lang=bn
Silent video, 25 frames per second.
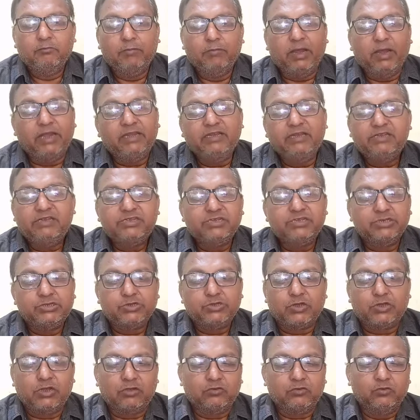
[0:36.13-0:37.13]
বাড়ির সেজ
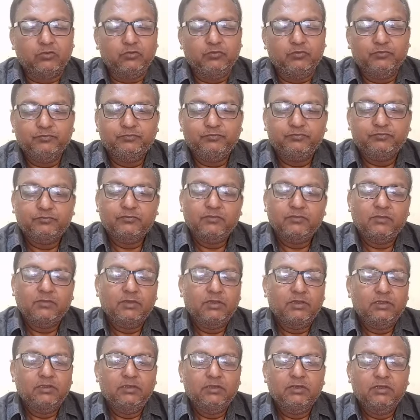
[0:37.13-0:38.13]
কাকু
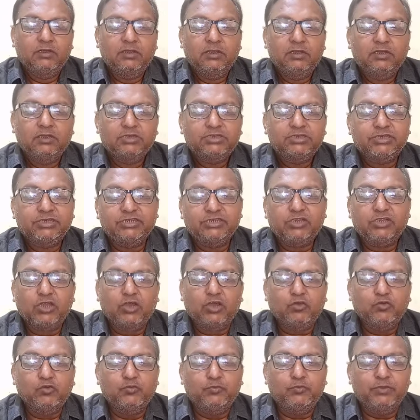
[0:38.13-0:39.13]
সেজে
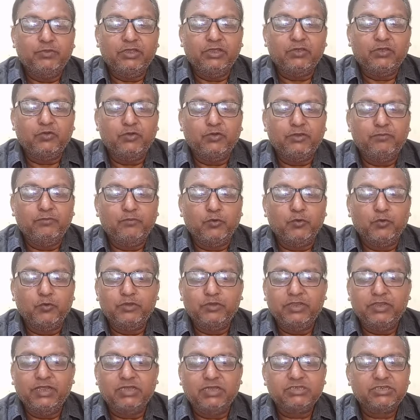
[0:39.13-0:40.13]
কাকু বিয়ে করে বউ
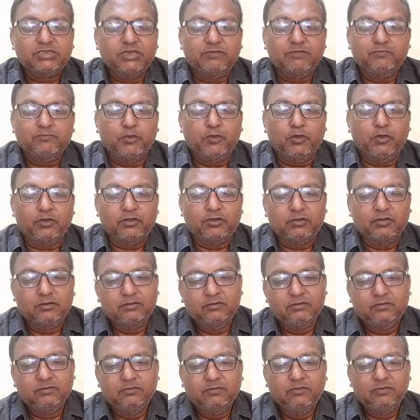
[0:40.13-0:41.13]
নিয়ে আসার পর
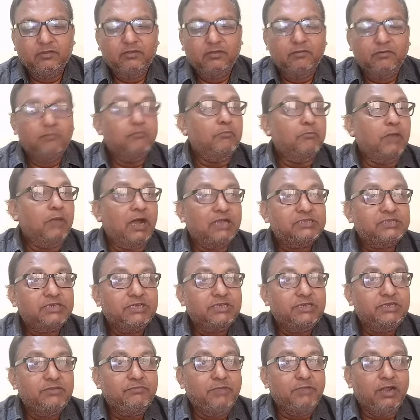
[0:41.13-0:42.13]
মা
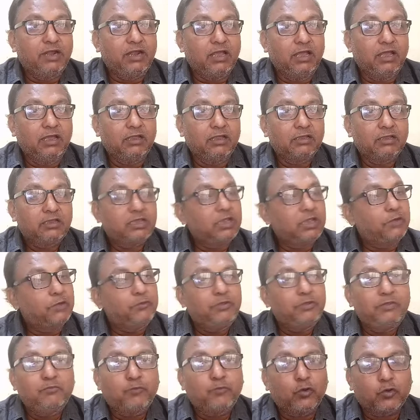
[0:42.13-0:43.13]
জেঠিমারা
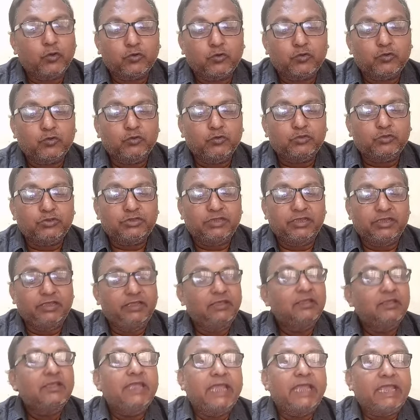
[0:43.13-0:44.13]
কেউই বরণ করতে
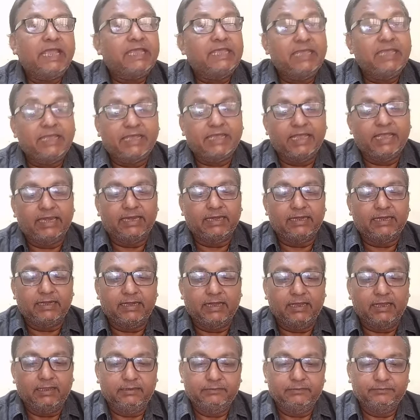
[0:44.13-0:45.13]
এগিয়ে গেলেন
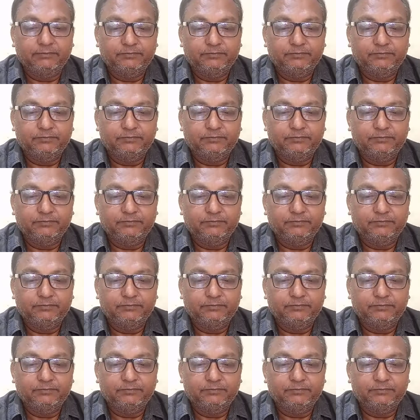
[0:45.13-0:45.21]
না